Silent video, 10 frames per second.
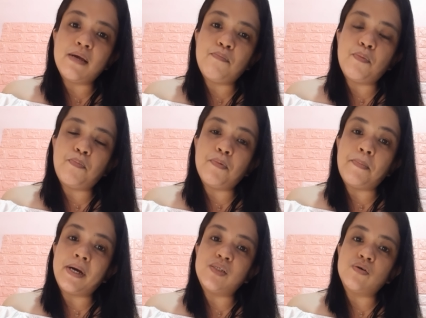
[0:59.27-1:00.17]

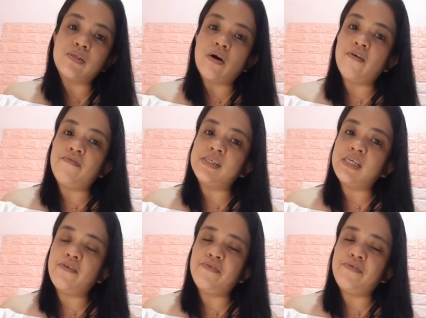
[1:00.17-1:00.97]
nagpapasok sa office